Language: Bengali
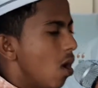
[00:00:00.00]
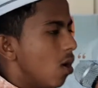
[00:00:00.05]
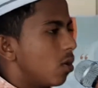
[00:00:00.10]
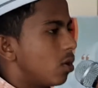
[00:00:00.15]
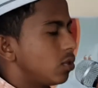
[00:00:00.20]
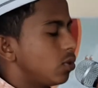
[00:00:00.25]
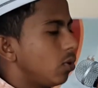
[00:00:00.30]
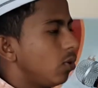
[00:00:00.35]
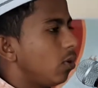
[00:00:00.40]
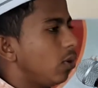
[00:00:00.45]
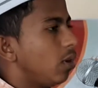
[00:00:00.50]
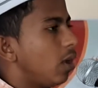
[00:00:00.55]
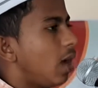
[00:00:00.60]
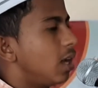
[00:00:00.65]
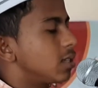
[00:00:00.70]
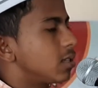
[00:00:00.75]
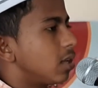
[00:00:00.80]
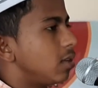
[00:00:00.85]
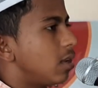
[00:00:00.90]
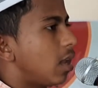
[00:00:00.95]
রসুল্লাহ
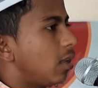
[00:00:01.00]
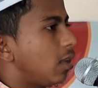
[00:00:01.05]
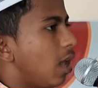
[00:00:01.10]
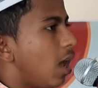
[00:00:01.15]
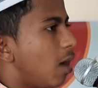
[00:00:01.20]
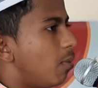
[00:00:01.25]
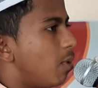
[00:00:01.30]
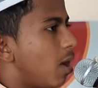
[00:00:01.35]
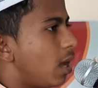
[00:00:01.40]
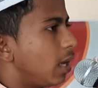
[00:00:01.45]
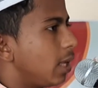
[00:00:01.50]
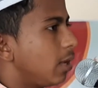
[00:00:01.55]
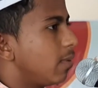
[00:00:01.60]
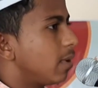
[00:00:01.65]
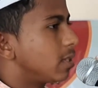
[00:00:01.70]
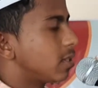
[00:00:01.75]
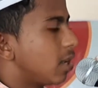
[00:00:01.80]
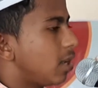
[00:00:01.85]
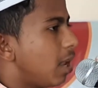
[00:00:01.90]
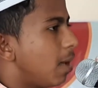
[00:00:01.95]
সাল্লাহ আলী
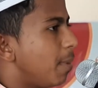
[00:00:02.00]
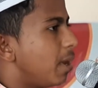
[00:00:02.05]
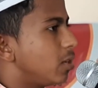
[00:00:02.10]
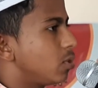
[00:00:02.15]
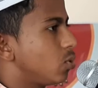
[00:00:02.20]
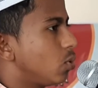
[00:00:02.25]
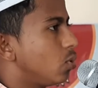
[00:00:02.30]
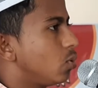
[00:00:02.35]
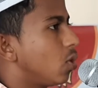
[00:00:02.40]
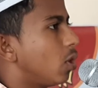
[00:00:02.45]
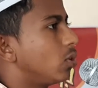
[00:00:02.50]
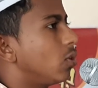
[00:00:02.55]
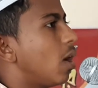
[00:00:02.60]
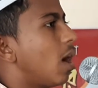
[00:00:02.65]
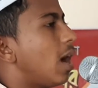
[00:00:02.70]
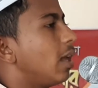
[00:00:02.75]
ওয়াসাল্লামের সুন্নত